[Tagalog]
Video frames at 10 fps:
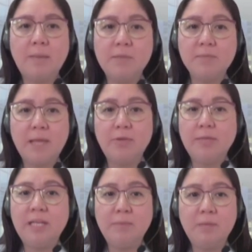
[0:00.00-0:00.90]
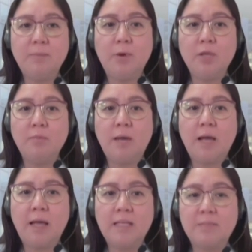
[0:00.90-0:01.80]
Tapos, Ay. meron din naman po yung
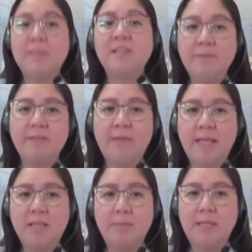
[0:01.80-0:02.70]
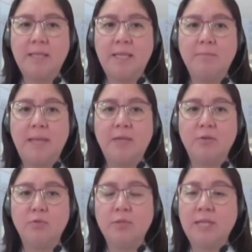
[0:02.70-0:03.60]
mga specific vitamin and
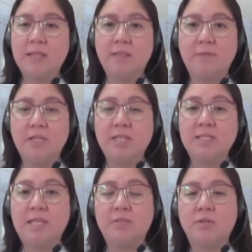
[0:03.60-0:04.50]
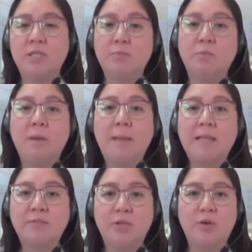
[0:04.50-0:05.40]
micronutrient deficiency. So, dyan
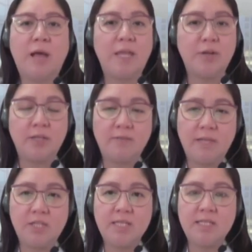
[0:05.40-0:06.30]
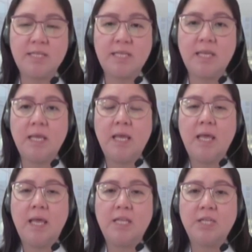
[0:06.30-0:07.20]
pumapasok yung iron deficiency
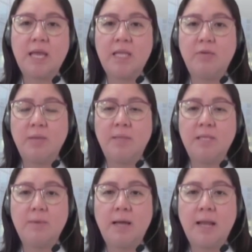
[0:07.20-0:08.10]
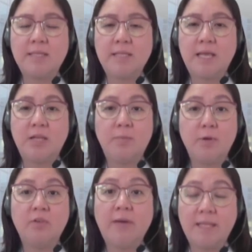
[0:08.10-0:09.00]
at saka yung iba't ibang klaseng ano
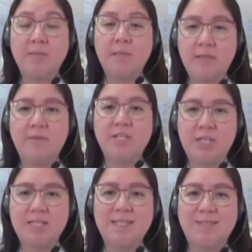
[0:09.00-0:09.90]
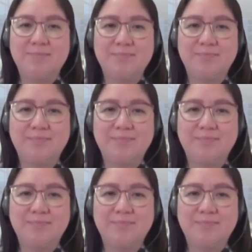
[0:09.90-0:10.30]
po, no? vitamin deficiency.